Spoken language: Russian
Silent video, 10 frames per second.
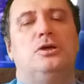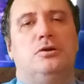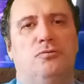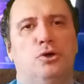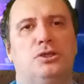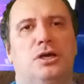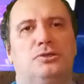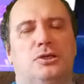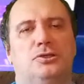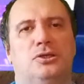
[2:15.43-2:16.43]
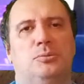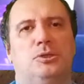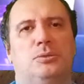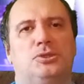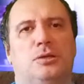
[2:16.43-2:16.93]
Вот как сказал об
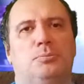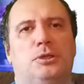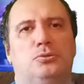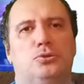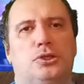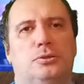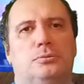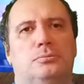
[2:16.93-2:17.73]
этом сам Платушкин.